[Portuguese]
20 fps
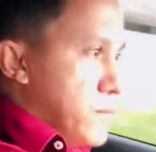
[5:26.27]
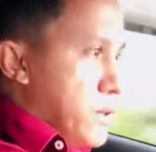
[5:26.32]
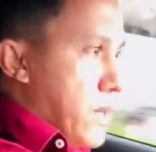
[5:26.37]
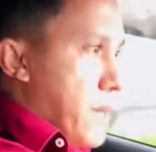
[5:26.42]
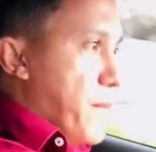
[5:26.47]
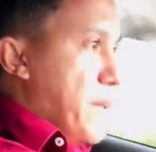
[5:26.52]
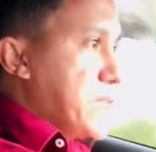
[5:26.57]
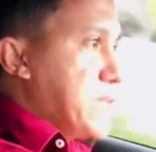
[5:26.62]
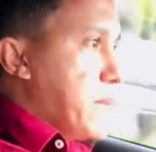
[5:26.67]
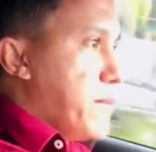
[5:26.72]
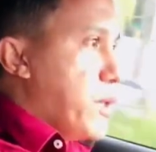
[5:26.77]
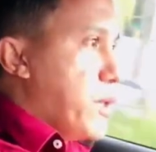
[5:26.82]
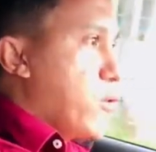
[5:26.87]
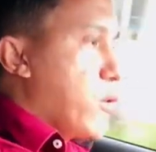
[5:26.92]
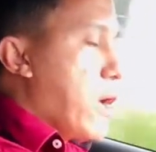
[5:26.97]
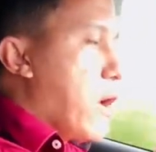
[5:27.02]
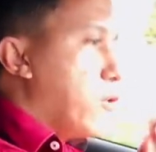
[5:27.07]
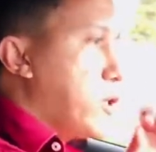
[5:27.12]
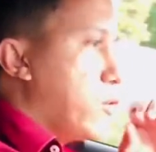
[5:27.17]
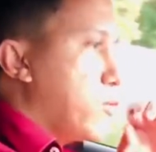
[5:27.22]
Perceberam o
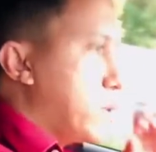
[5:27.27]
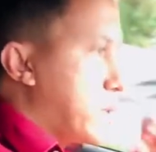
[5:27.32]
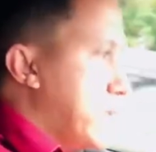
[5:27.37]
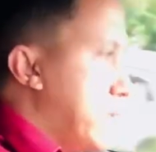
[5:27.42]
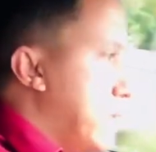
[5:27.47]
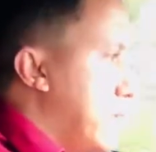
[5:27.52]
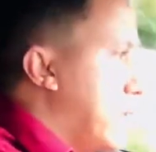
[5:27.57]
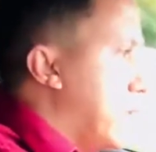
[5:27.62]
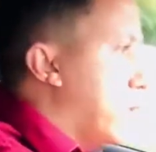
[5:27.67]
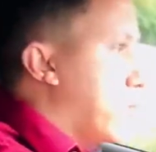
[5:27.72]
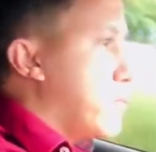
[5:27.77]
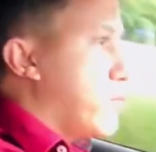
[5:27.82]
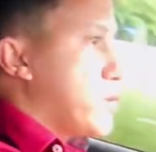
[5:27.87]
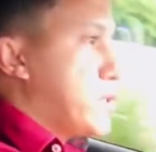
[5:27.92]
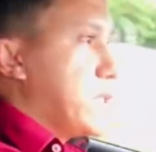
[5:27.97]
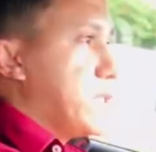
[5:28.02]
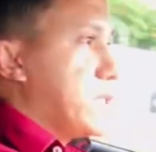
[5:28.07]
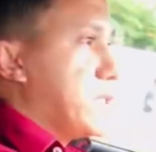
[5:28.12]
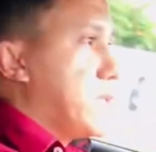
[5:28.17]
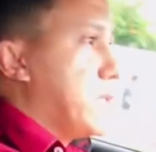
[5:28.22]
carro deu tranco, e
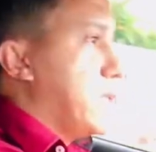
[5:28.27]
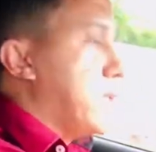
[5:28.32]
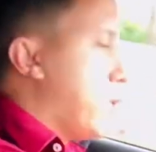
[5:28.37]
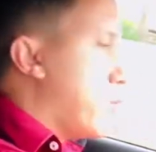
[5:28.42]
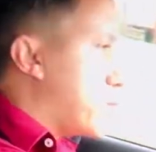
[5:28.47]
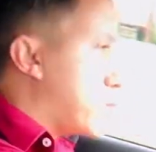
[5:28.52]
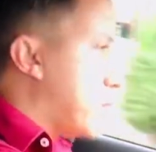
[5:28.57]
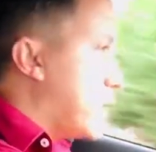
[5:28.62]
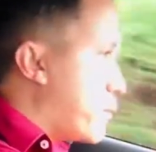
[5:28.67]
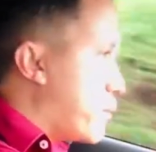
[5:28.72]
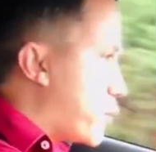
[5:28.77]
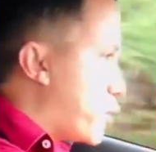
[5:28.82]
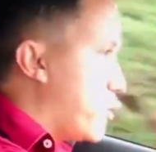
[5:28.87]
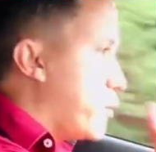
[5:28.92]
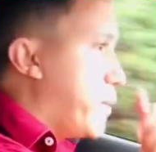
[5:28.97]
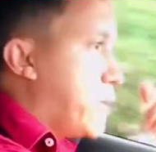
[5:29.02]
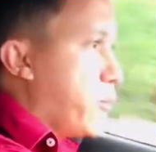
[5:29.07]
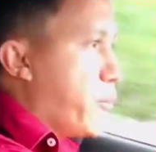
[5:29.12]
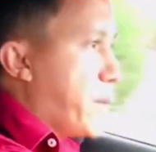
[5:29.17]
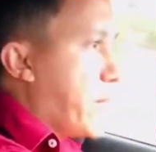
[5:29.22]
você entendeu deu tranco que eu
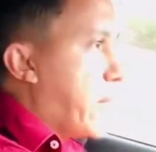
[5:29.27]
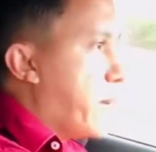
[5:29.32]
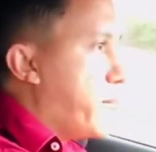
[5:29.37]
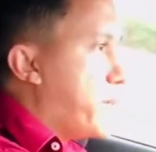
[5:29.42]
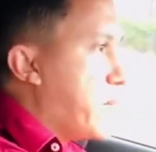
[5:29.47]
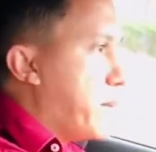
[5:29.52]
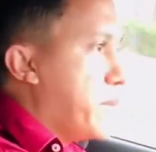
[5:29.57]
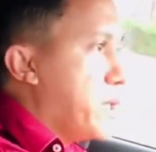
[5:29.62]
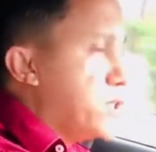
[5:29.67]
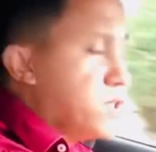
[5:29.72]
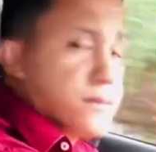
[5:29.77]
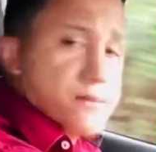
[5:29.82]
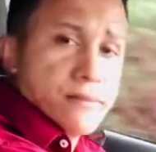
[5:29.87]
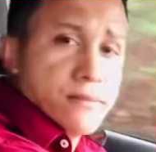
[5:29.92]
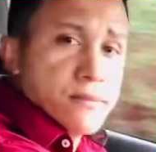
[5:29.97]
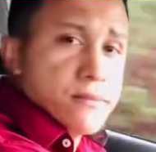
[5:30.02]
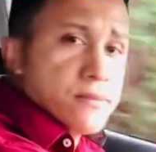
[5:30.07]
liberei o pé rapidamente.